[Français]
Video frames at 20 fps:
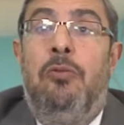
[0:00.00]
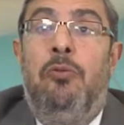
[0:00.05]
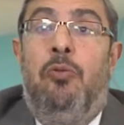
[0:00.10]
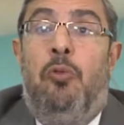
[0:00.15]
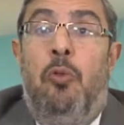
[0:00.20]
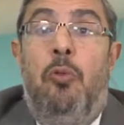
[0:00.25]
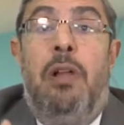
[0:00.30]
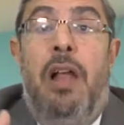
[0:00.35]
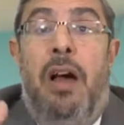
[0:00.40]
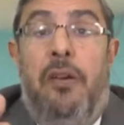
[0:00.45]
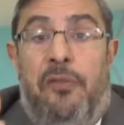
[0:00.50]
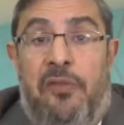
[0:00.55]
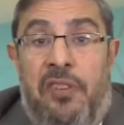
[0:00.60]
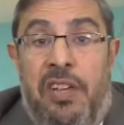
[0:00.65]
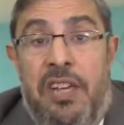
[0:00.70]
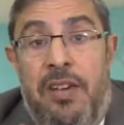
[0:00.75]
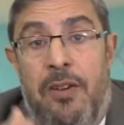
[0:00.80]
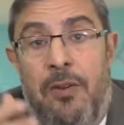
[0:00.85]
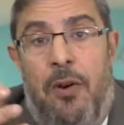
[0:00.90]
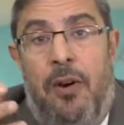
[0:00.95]
d'où la
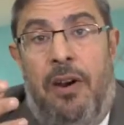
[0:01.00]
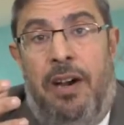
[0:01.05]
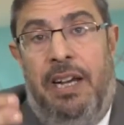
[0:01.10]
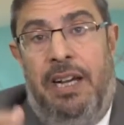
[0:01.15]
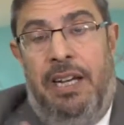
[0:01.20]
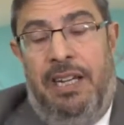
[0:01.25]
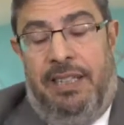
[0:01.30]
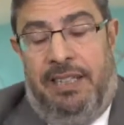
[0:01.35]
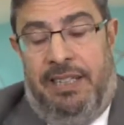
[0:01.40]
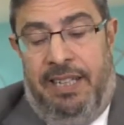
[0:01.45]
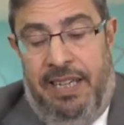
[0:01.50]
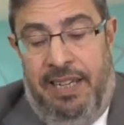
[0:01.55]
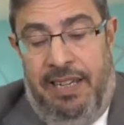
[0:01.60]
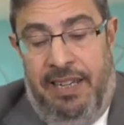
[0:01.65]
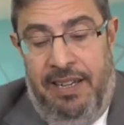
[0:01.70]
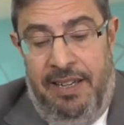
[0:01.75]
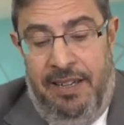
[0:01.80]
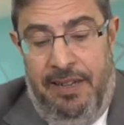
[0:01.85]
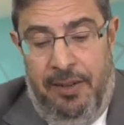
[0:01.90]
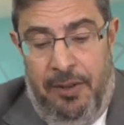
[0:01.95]
vie aurait
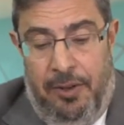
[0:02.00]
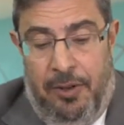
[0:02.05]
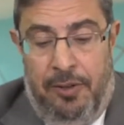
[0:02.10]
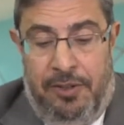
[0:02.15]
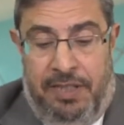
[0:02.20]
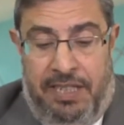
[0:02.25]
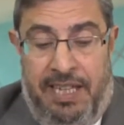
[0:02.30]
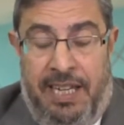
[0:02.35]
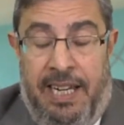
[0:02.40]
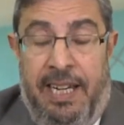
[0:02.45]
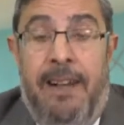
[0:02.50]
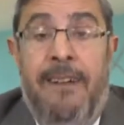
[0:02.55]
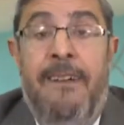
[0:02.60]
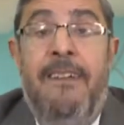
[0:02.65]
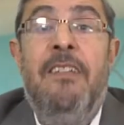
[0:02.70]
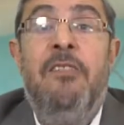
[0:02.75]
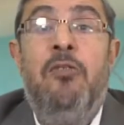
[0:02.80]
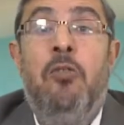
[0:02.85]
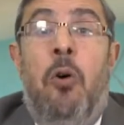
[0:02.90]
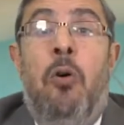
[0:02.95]
été retirée.
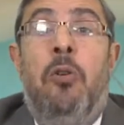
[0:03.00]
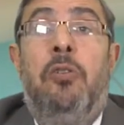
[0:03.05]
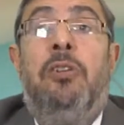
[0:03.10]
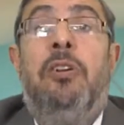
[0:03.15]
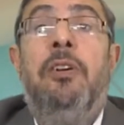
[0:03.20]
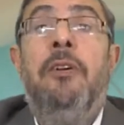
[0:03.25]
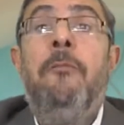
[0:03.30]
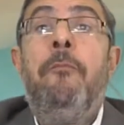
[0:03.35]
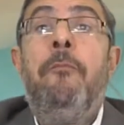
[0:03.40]
Donc,